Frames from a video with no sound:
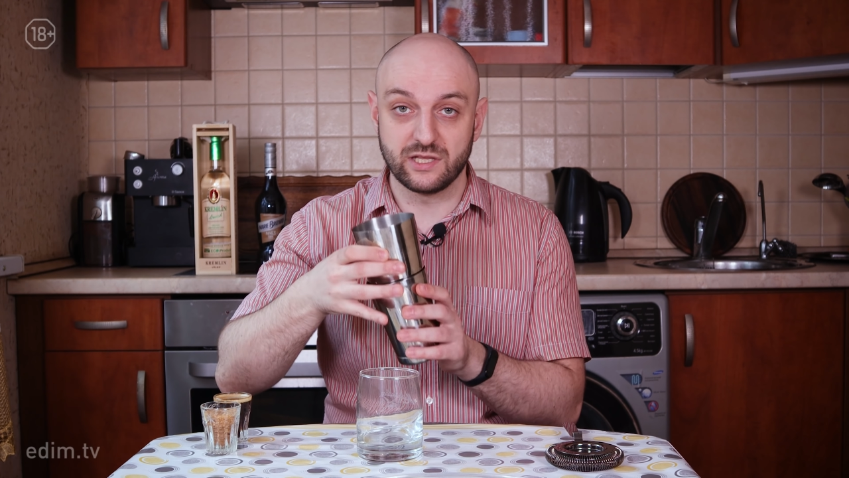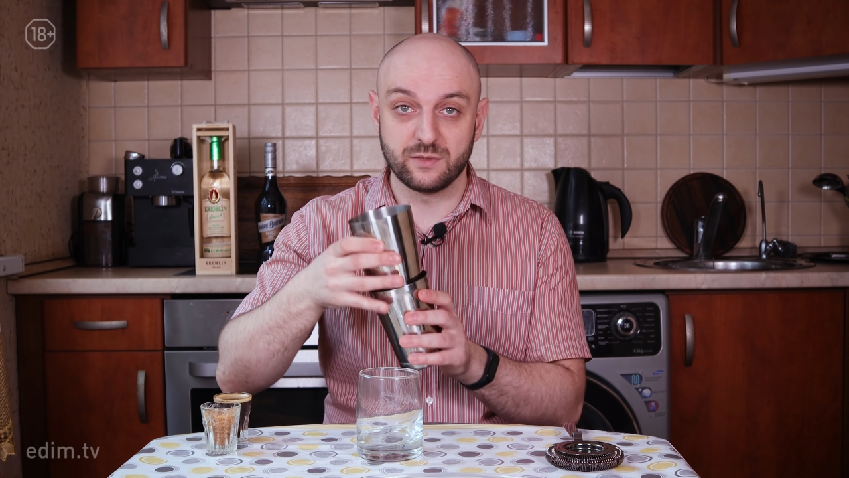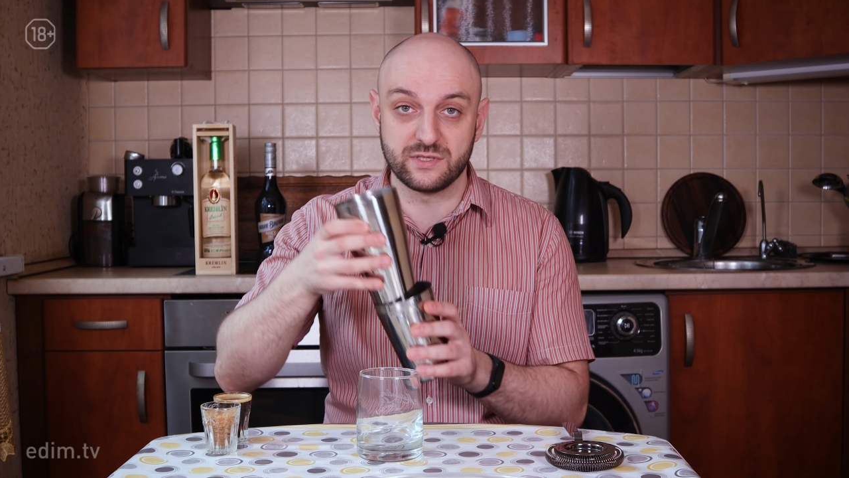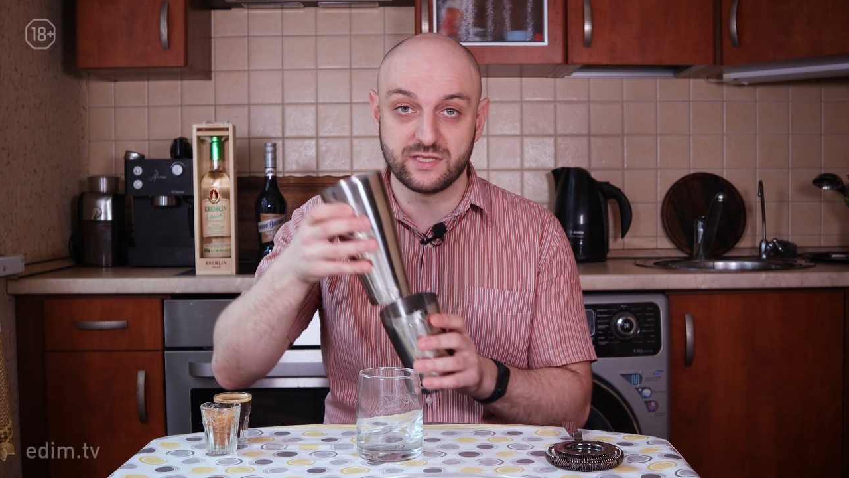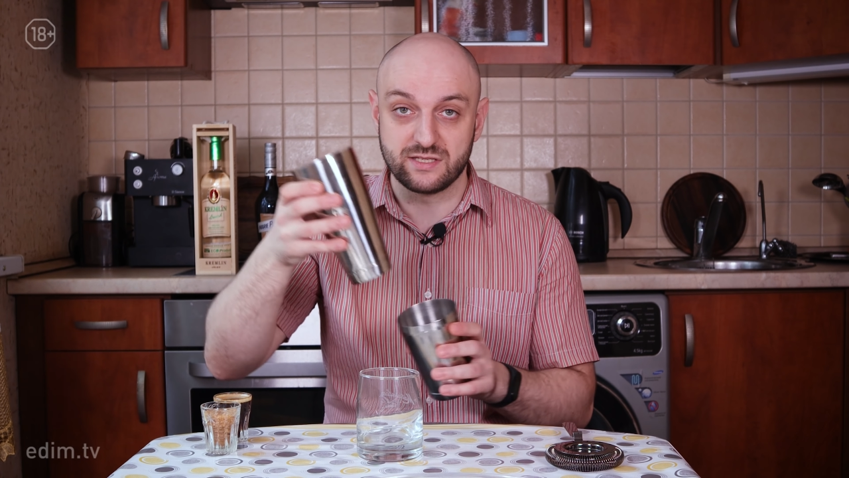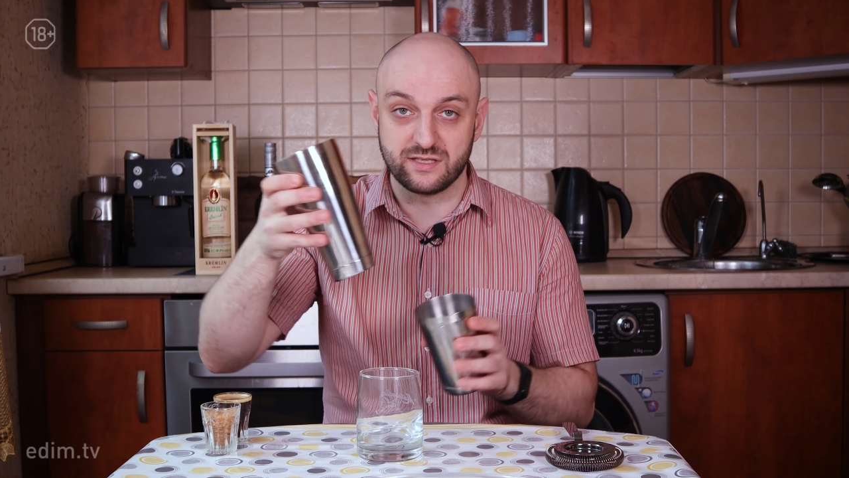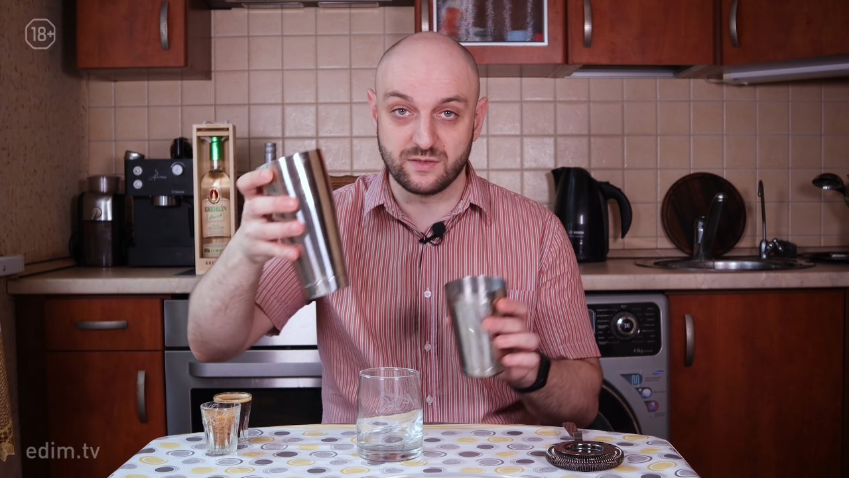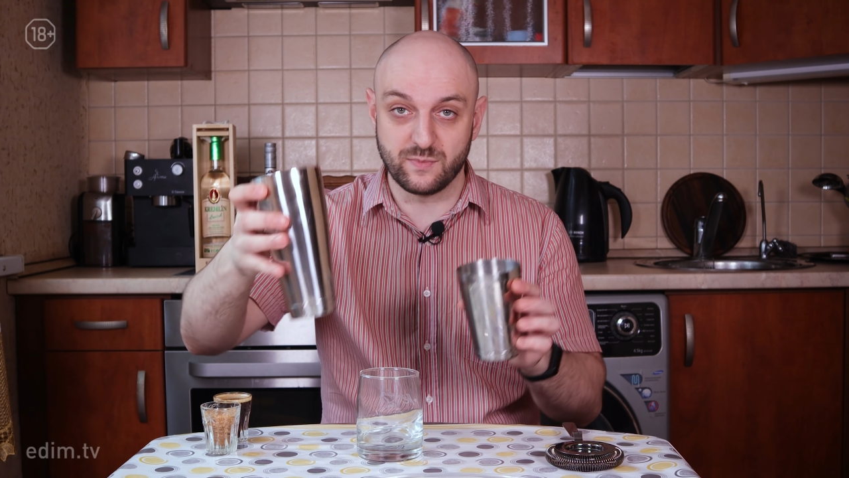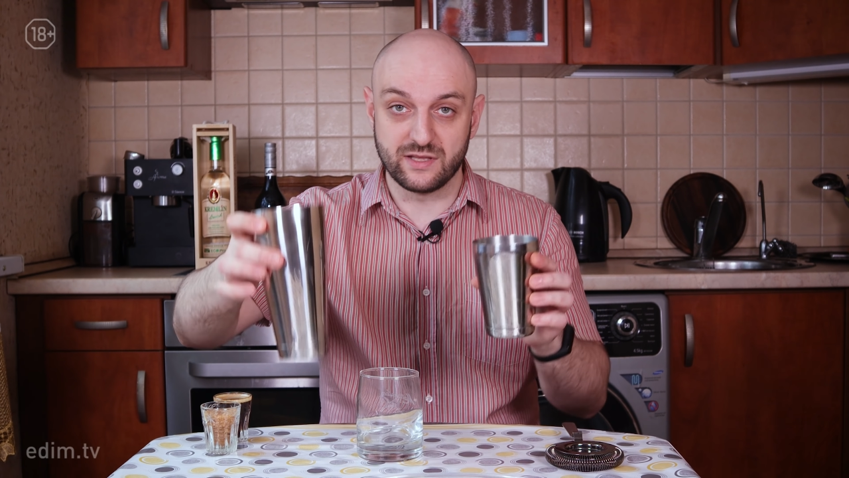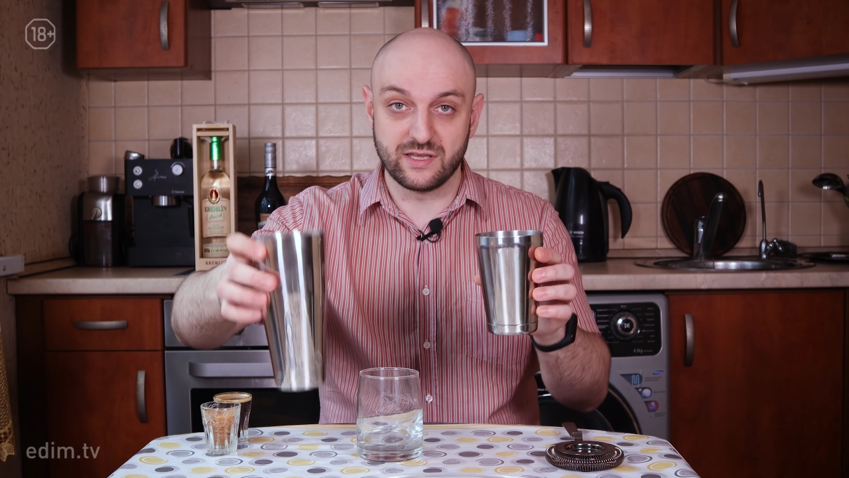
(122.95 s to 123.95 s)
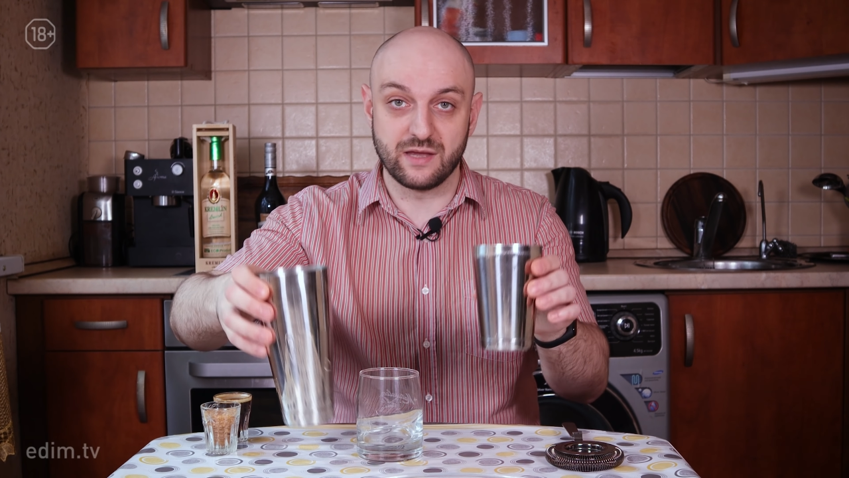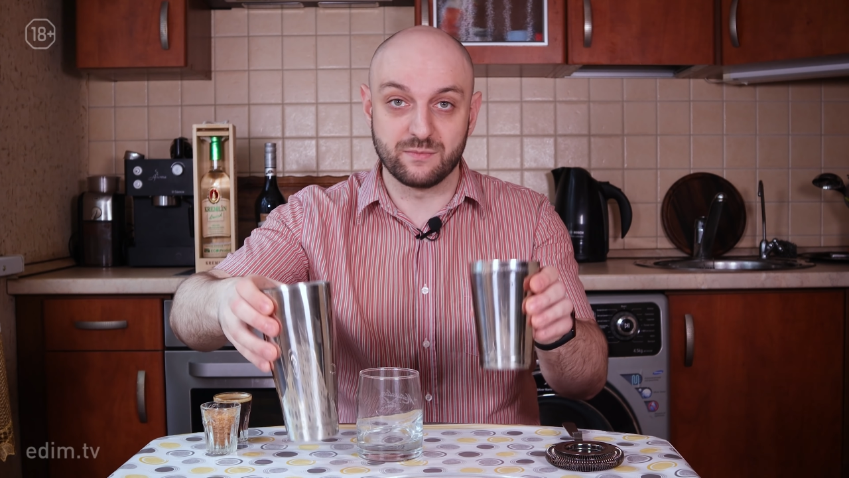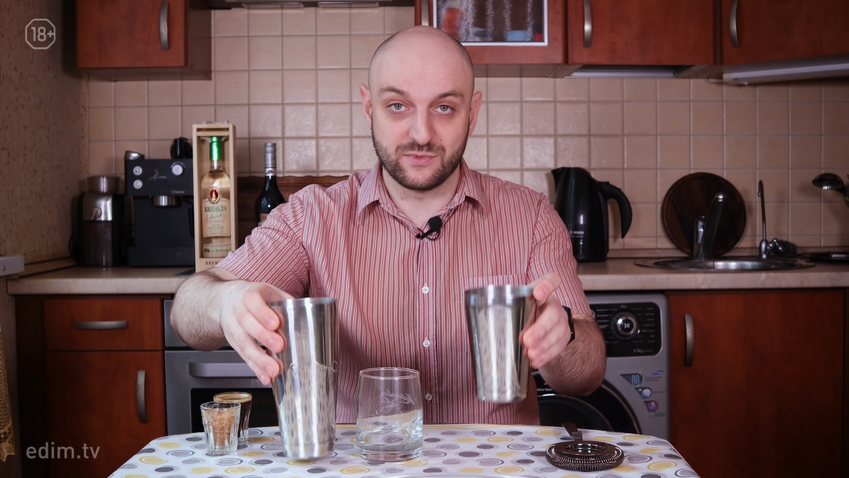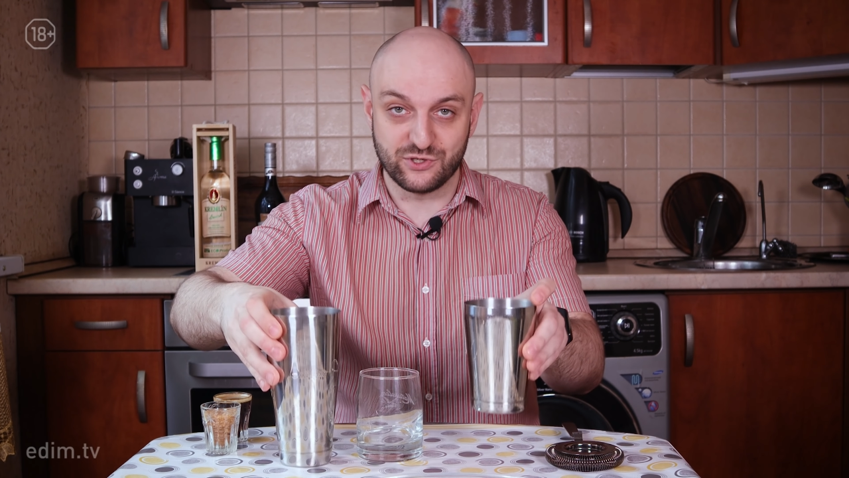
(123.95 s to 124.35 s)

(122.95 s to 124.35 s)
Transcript: делом, естественно, наполняем